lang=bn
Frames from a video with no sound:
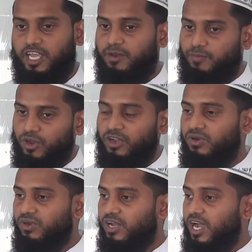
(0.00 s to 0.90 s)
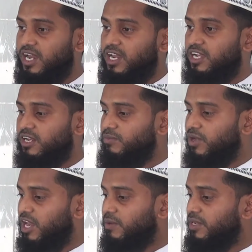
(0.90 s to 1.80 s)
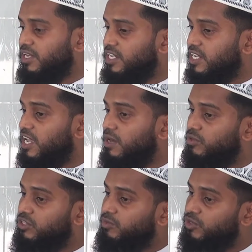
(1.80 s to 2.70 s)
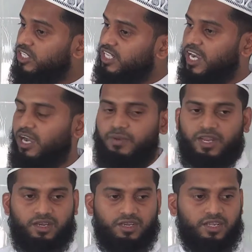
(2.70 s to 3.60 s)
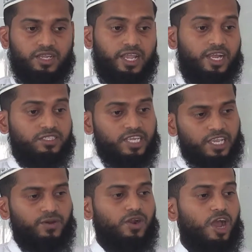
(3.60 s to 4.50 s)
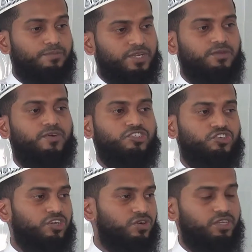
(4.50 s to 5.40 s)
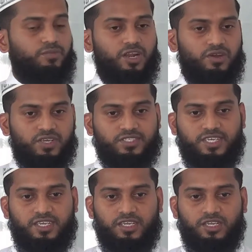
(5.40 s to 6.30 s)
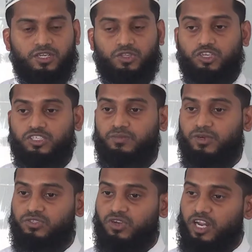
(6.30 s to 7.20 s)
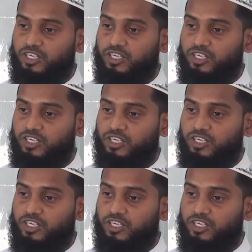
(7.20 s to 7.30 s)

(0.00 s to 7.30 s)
এরপরেও আল্লাহ রাবুল আলমিন এটা কেয়ামত দিবসে দেখাবেন এর থেকে আরও আপডেট ভার্সনের কথা বলা হয়েছে দশ নম্বর সোরার